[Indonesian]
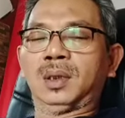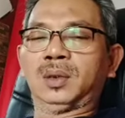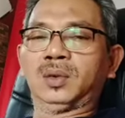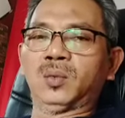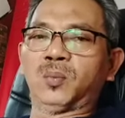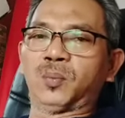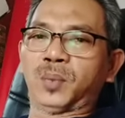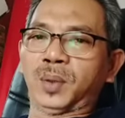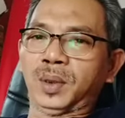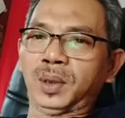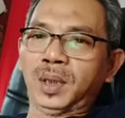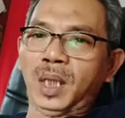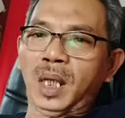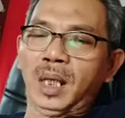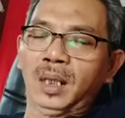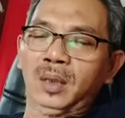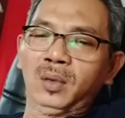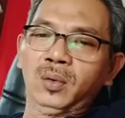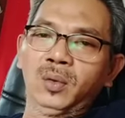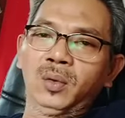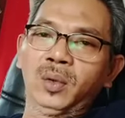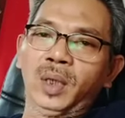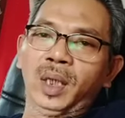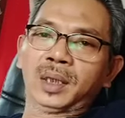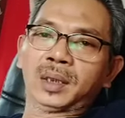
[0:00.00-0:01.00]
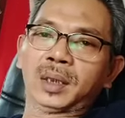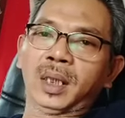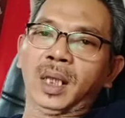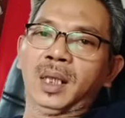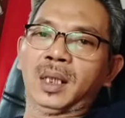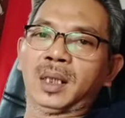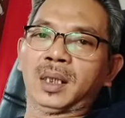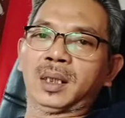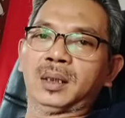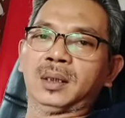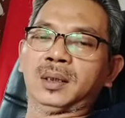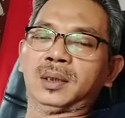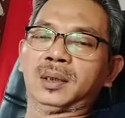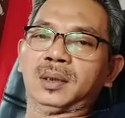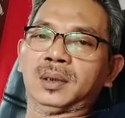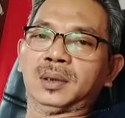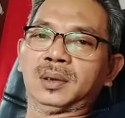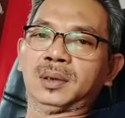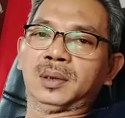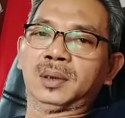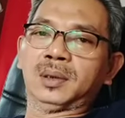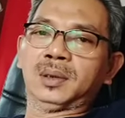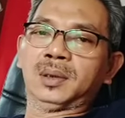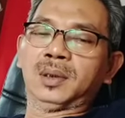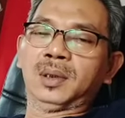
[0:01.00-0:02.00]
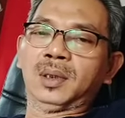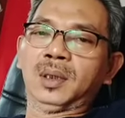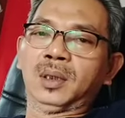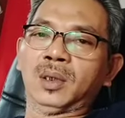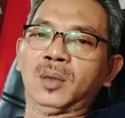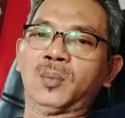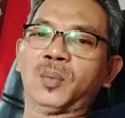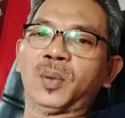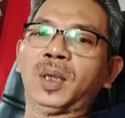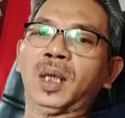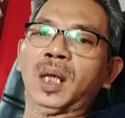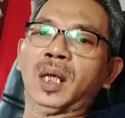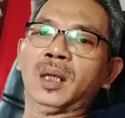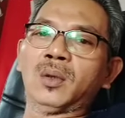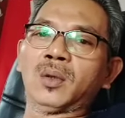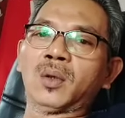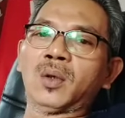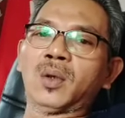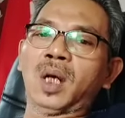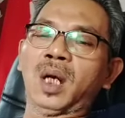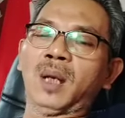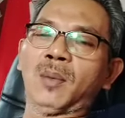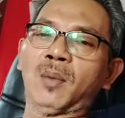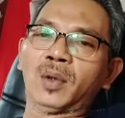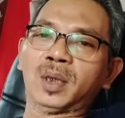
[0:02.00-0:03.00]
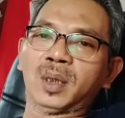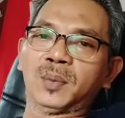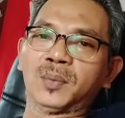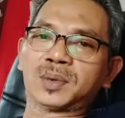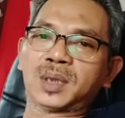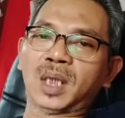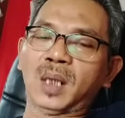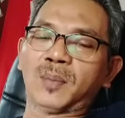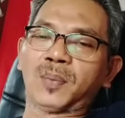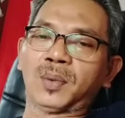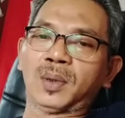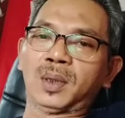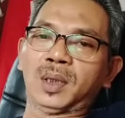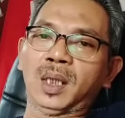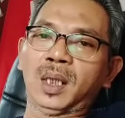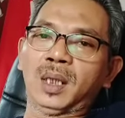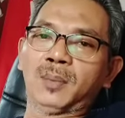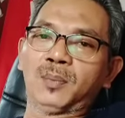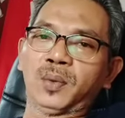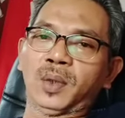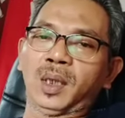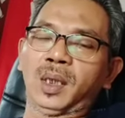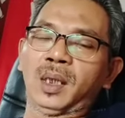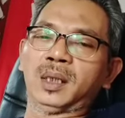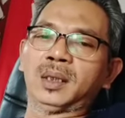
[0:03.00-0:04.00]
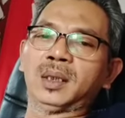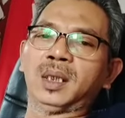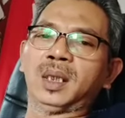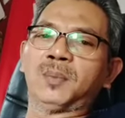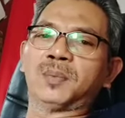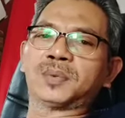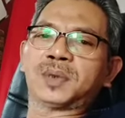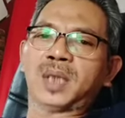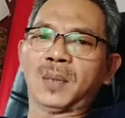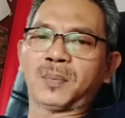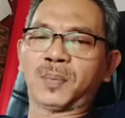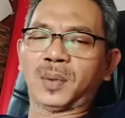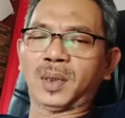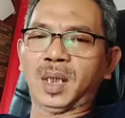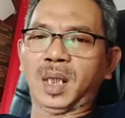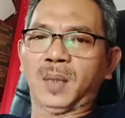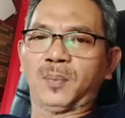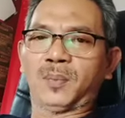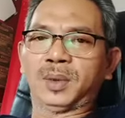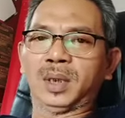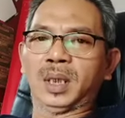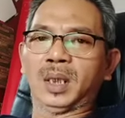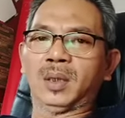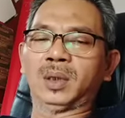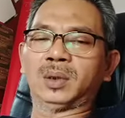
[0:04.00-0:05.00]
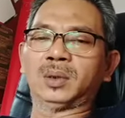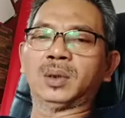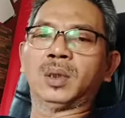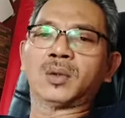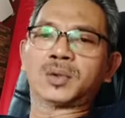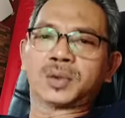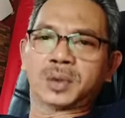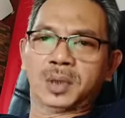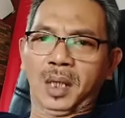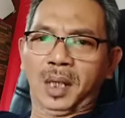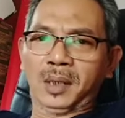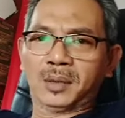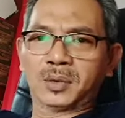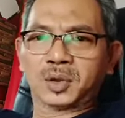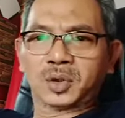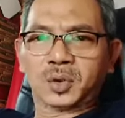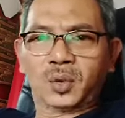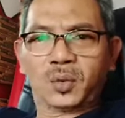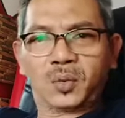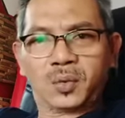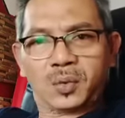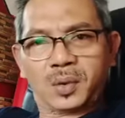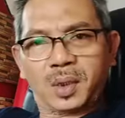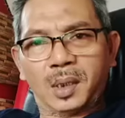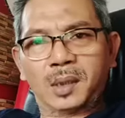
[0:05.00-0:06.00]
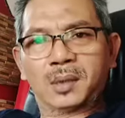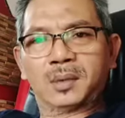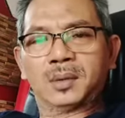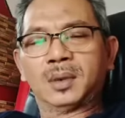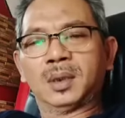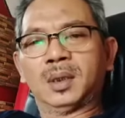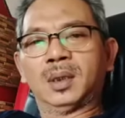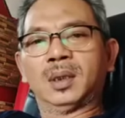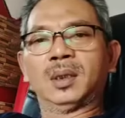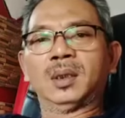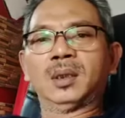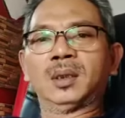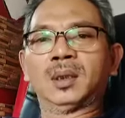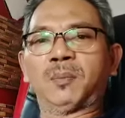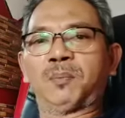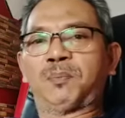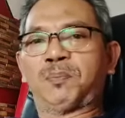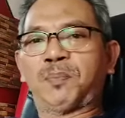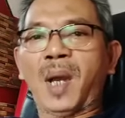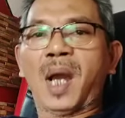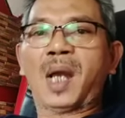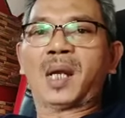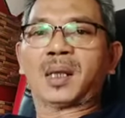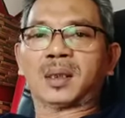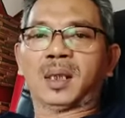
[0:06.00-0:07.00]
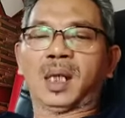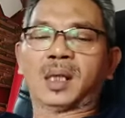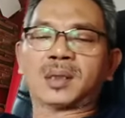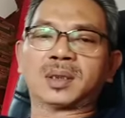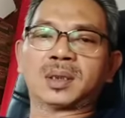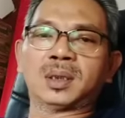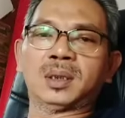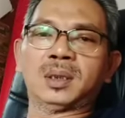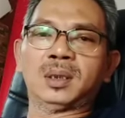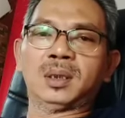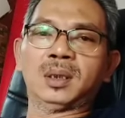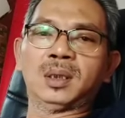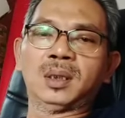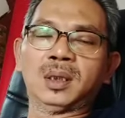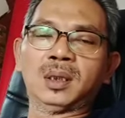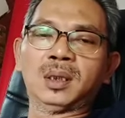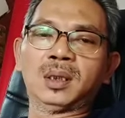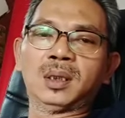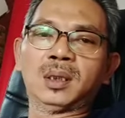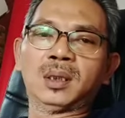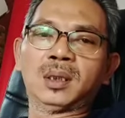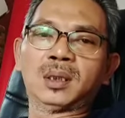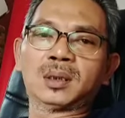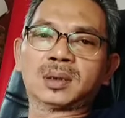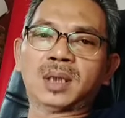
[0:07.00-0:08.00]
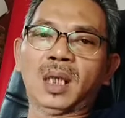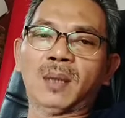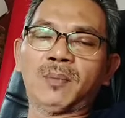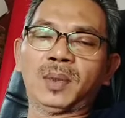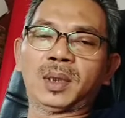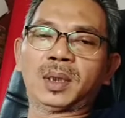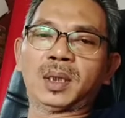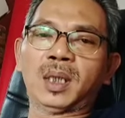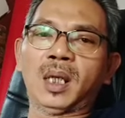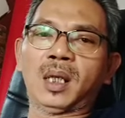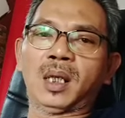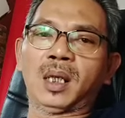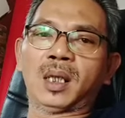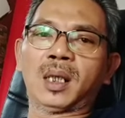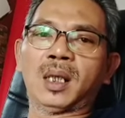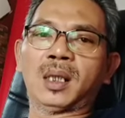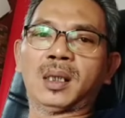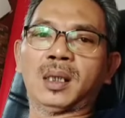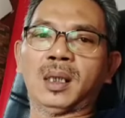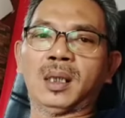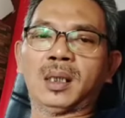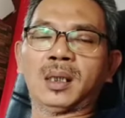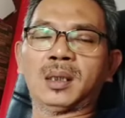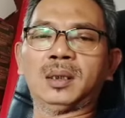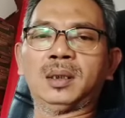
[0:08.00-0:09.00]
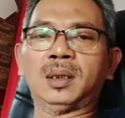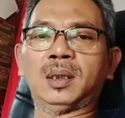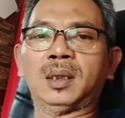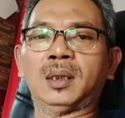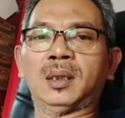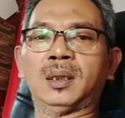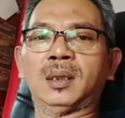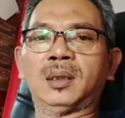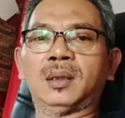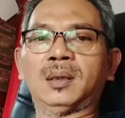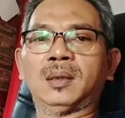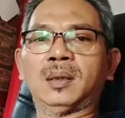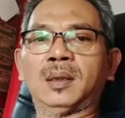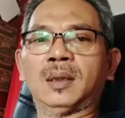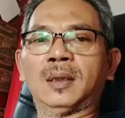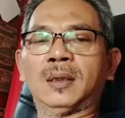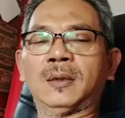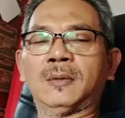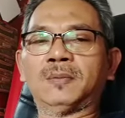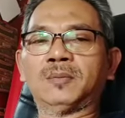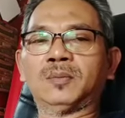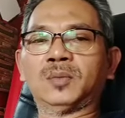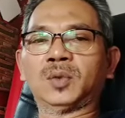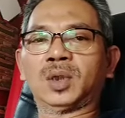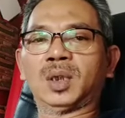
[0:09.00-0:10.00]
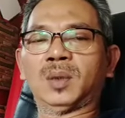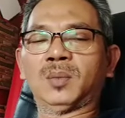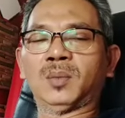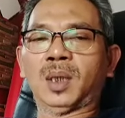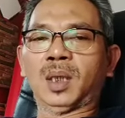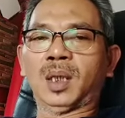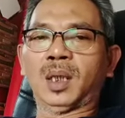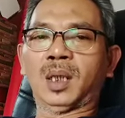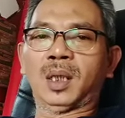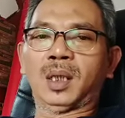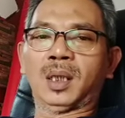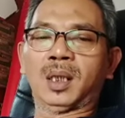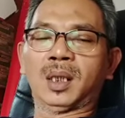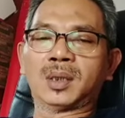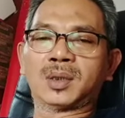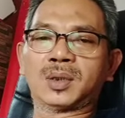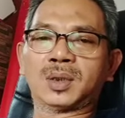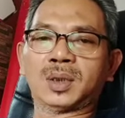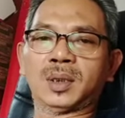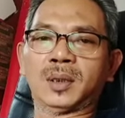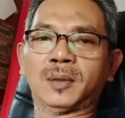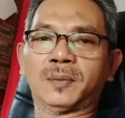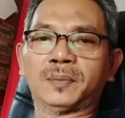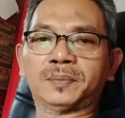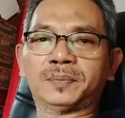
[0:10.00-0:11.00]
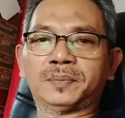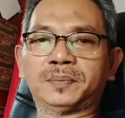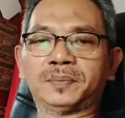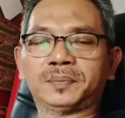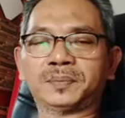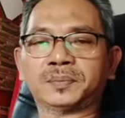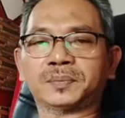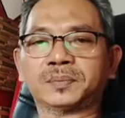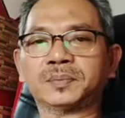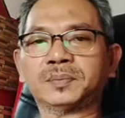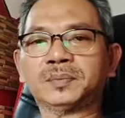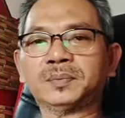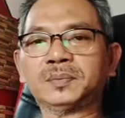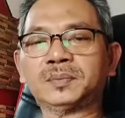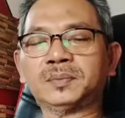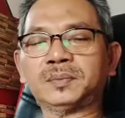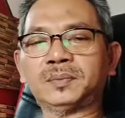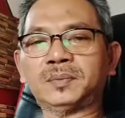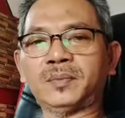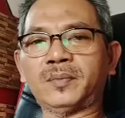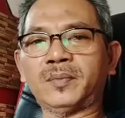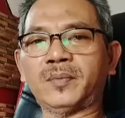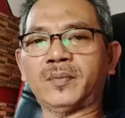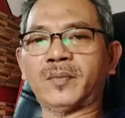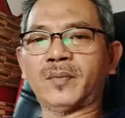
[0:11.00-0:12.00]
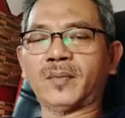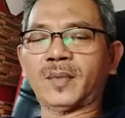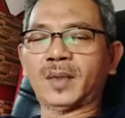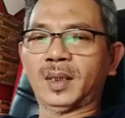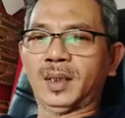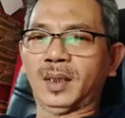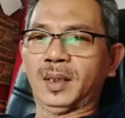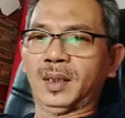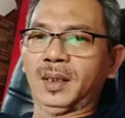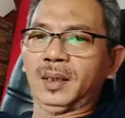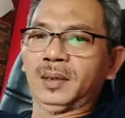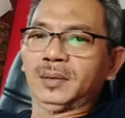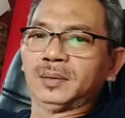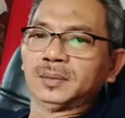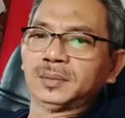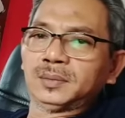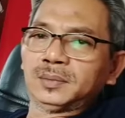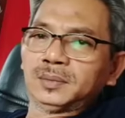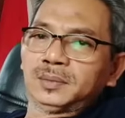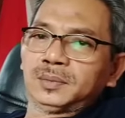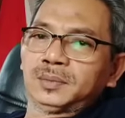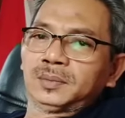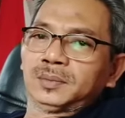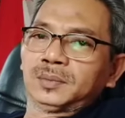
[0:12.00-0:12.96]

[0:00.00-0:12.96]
Itu benalu NKRI. Ya, benalu kok nggak mau dipecah belah. Bukan hanya dipecah belah, benalu itu harus dihancurkan, Pangkas sampai ke akar-akarnya. Gimana sih? Ya?